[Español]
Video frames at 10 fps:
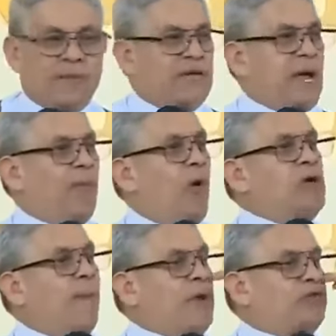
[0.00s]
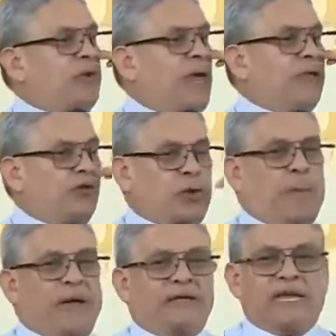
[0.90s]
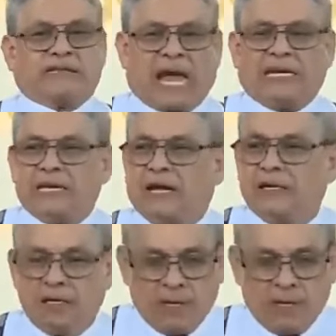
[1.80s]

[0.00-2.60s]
Y me llamó una persona de otro país de Italia.